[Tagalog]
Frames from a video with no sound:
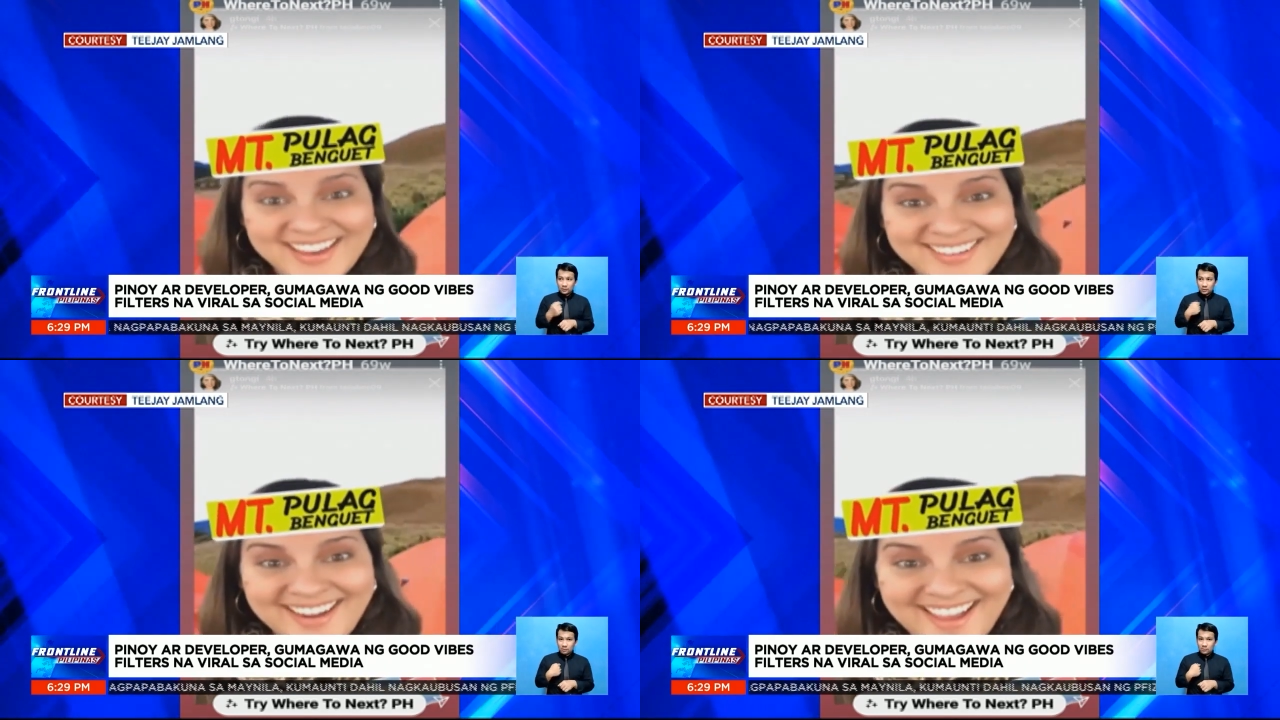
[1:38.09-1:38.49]

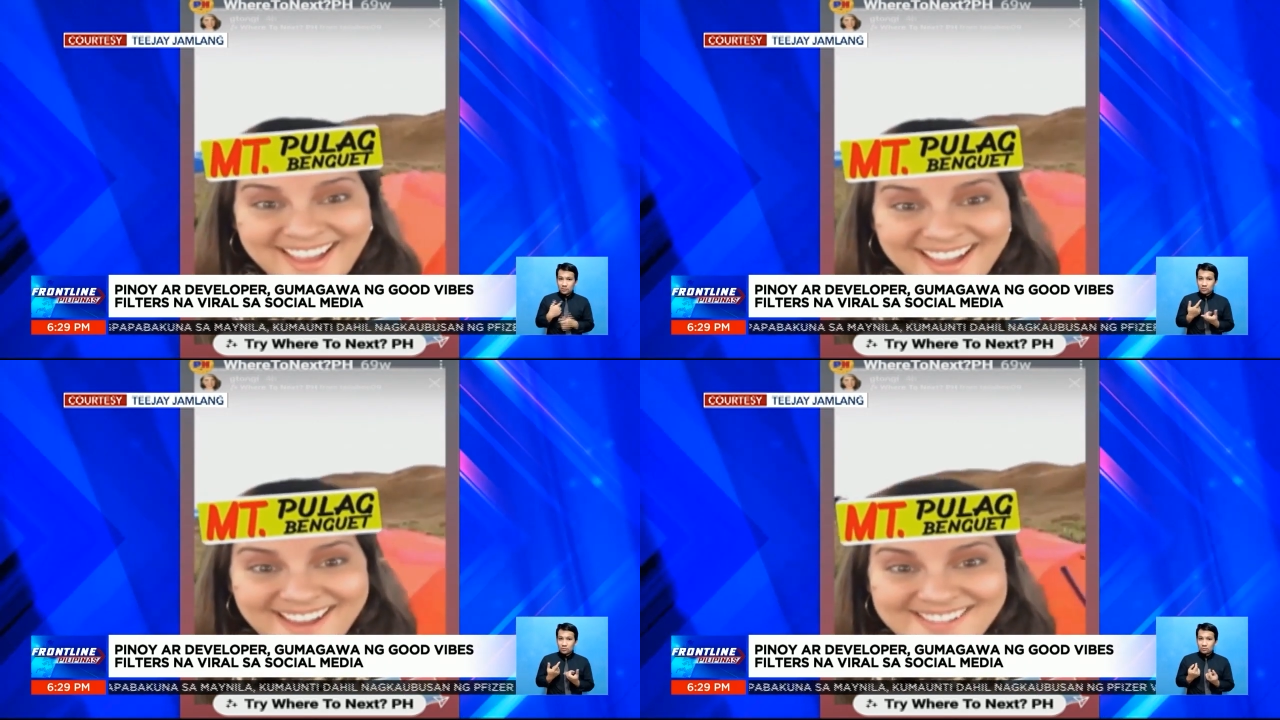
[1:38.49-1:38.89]

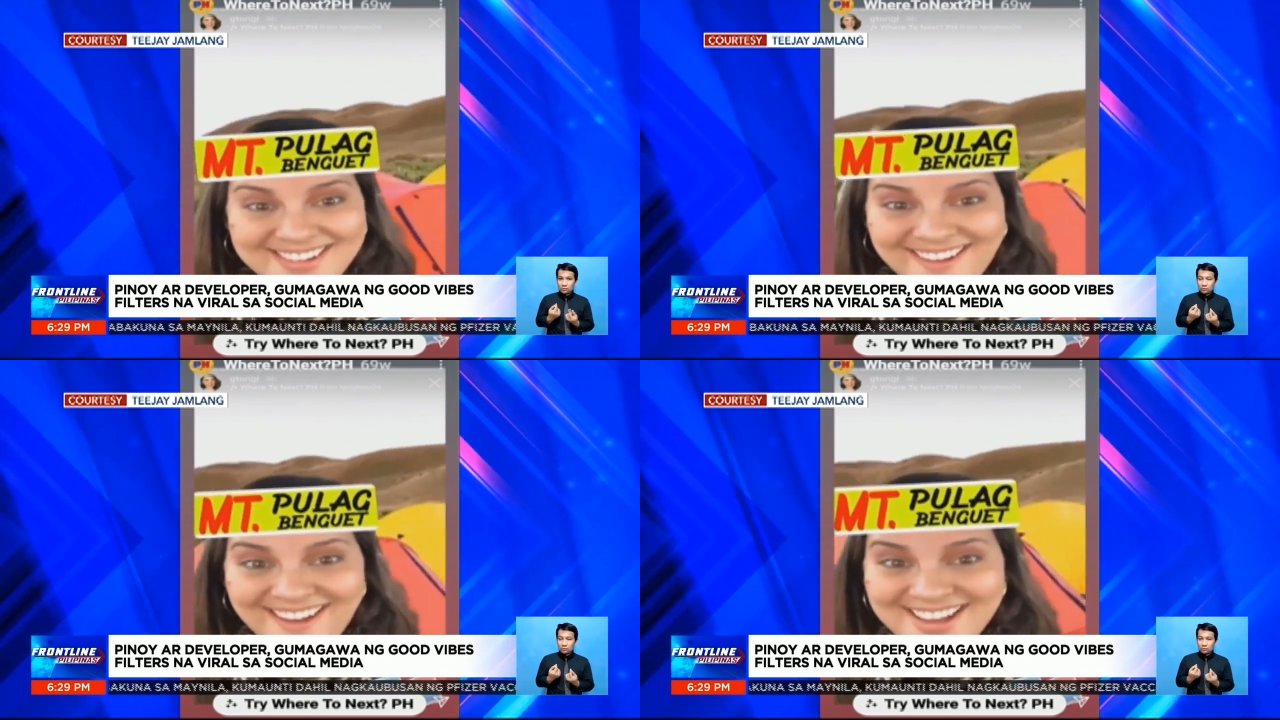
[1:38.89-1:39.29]
magiging ano
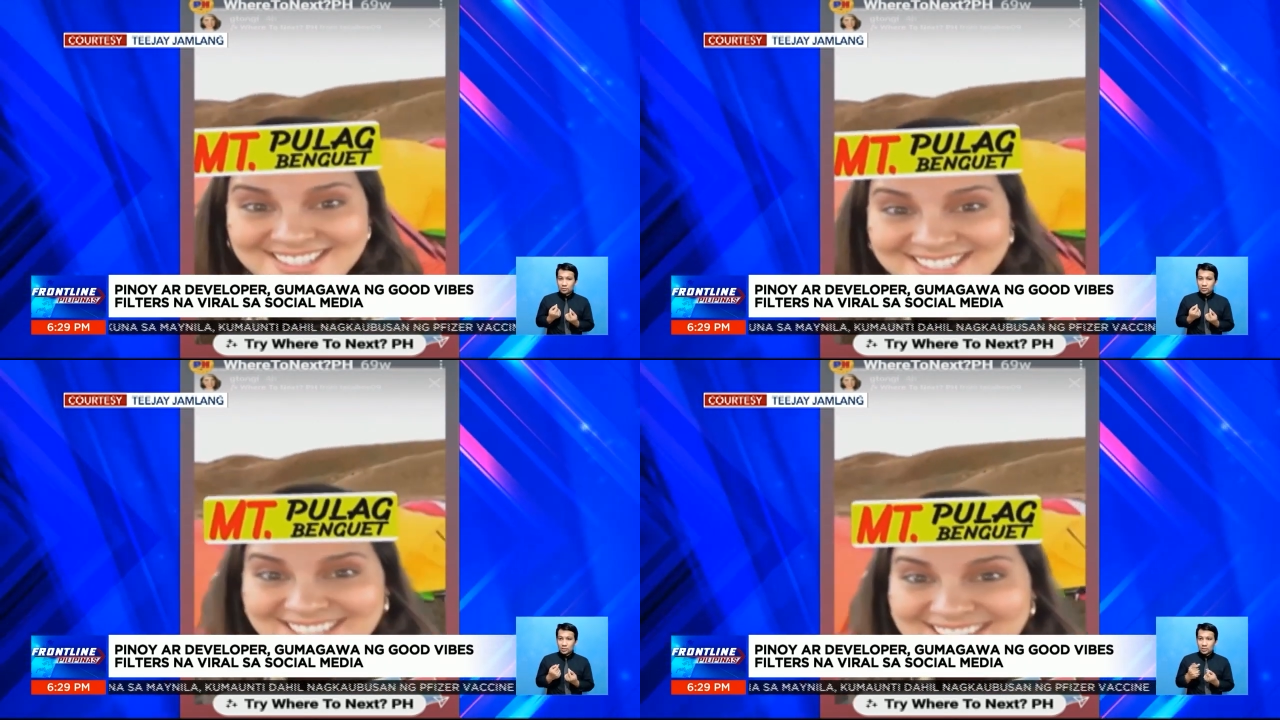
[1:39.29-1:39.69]
ko,
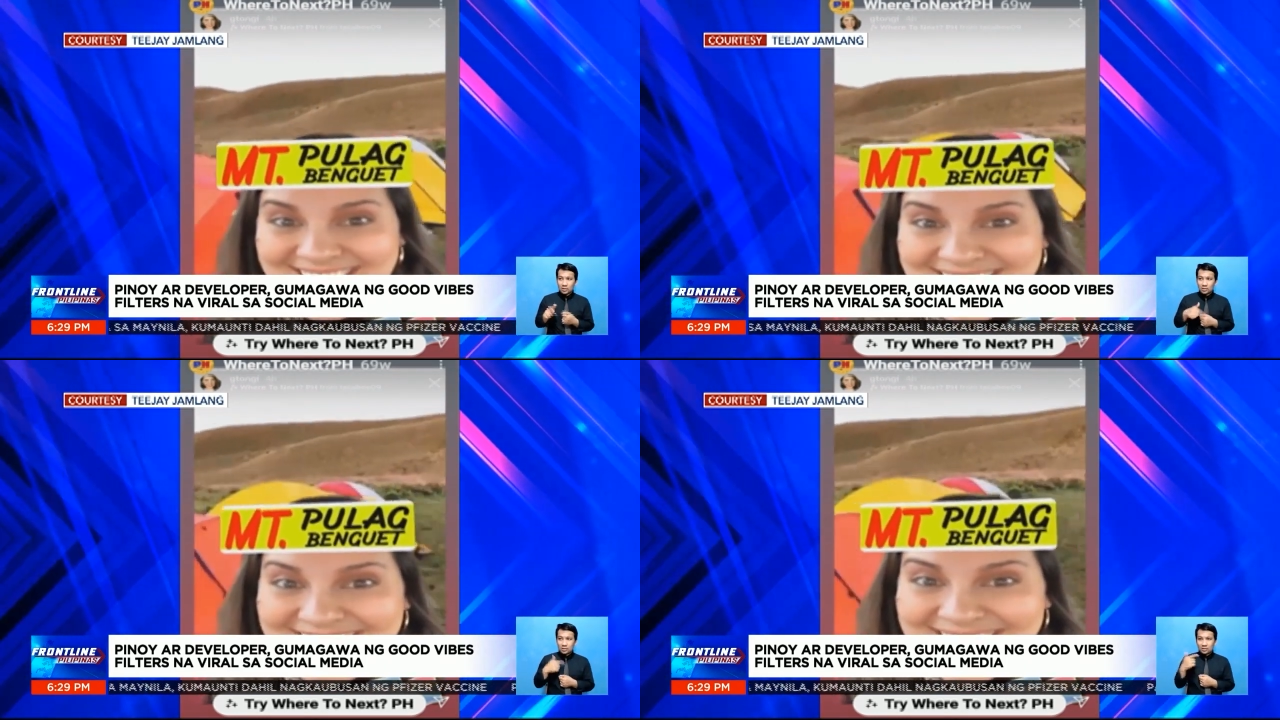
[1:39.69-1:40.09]
uh,
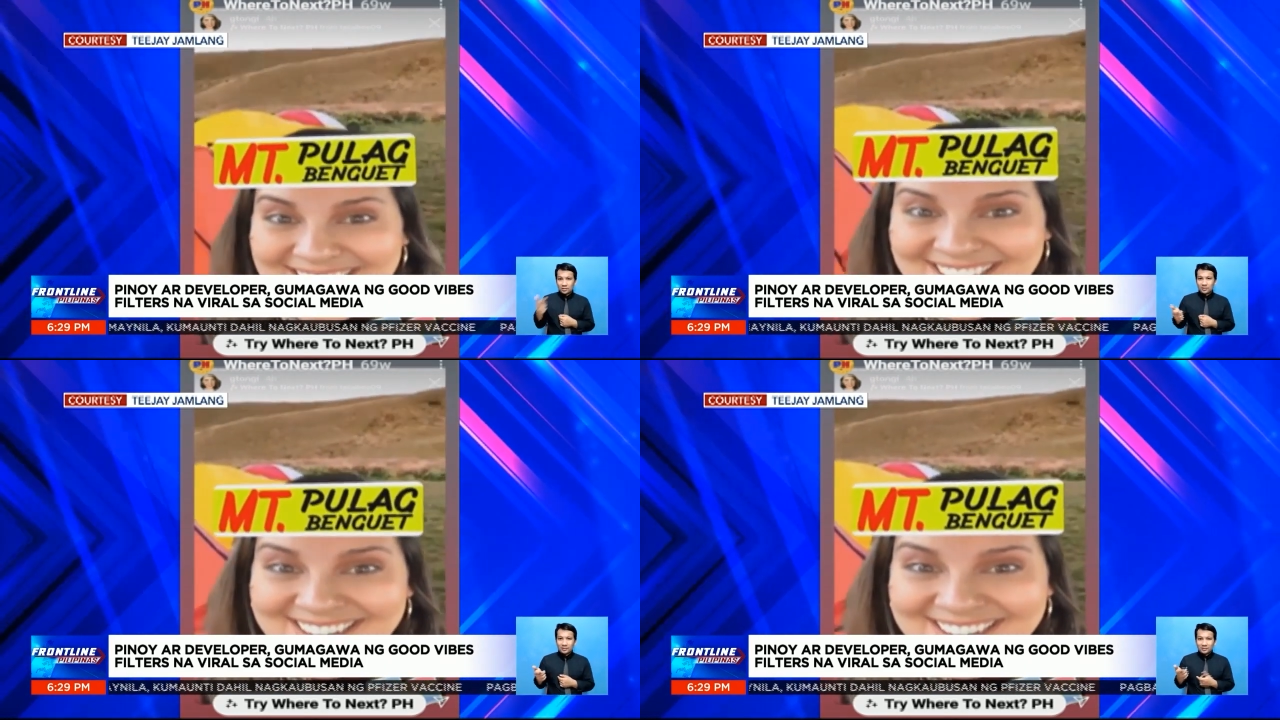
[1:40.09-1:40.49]

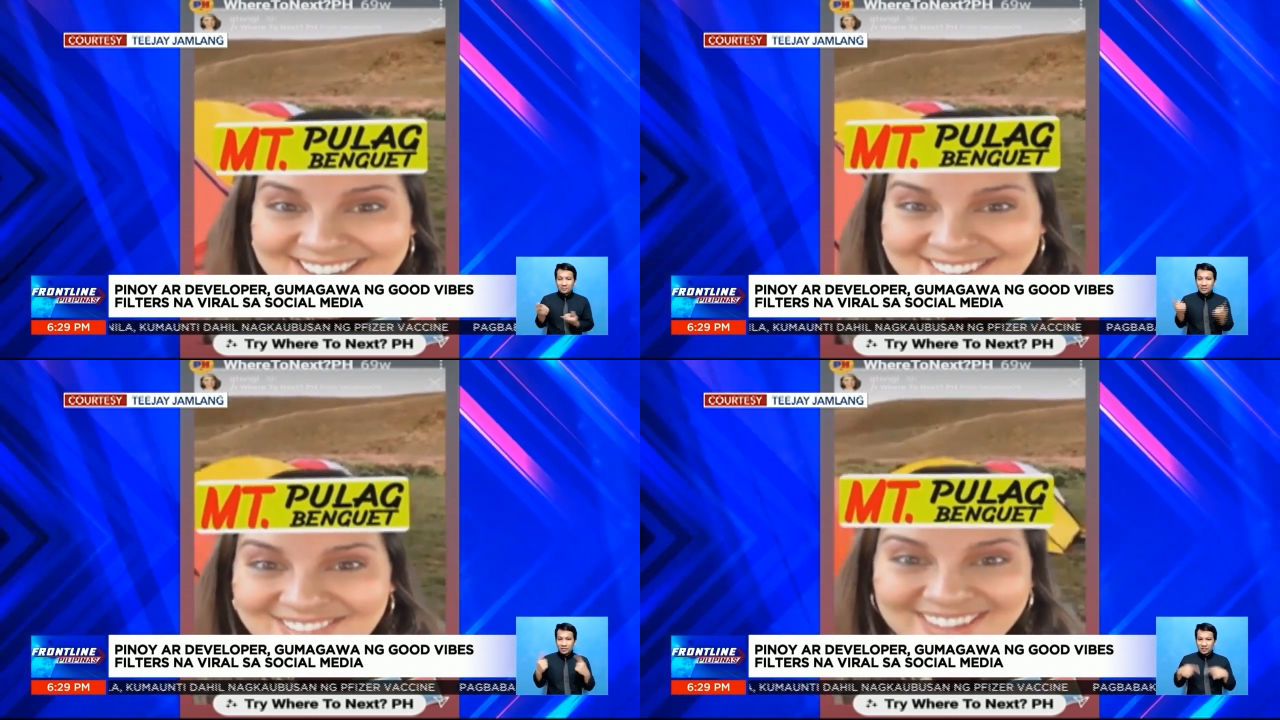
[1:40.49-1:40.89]
yung
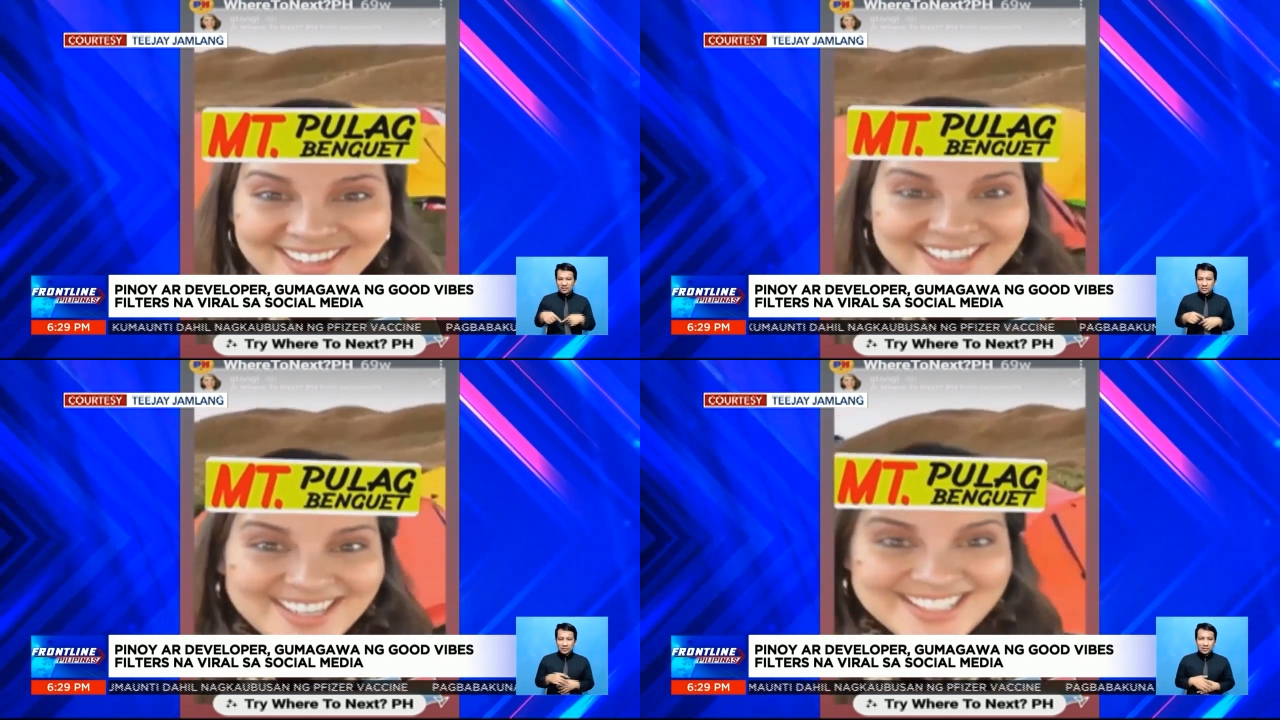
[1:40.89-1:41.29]
source of
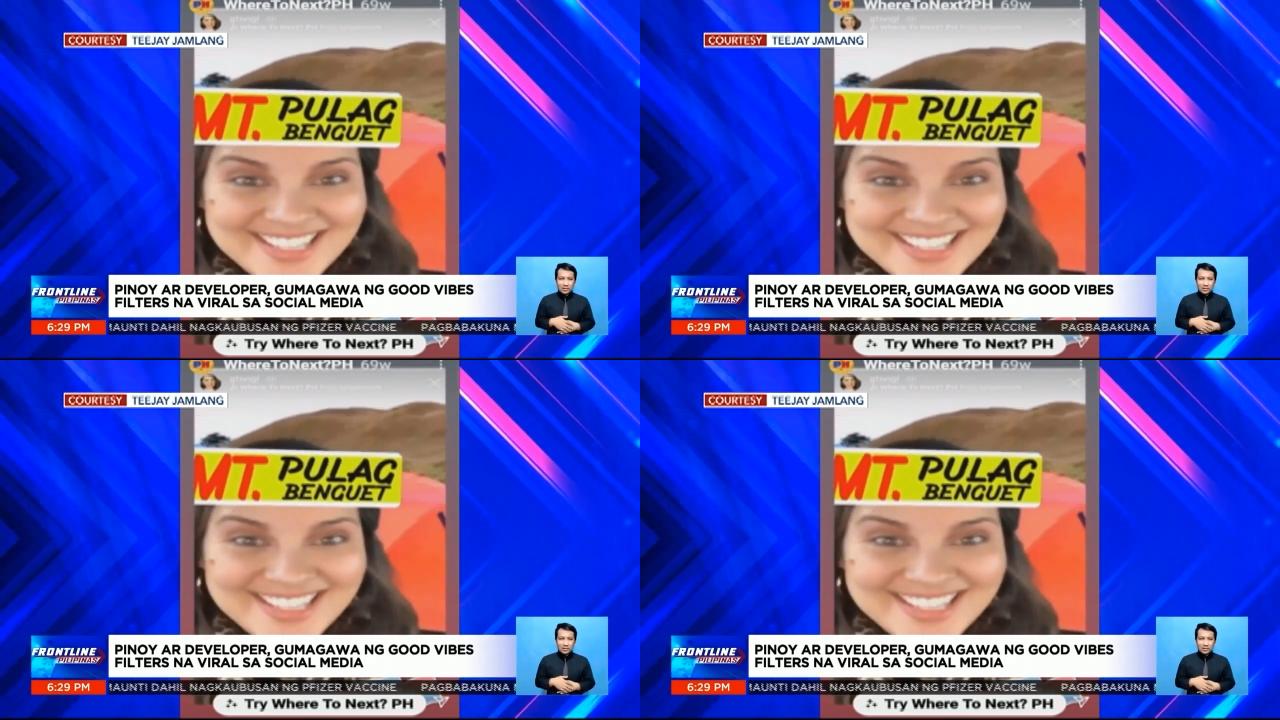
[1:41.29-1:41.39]
income.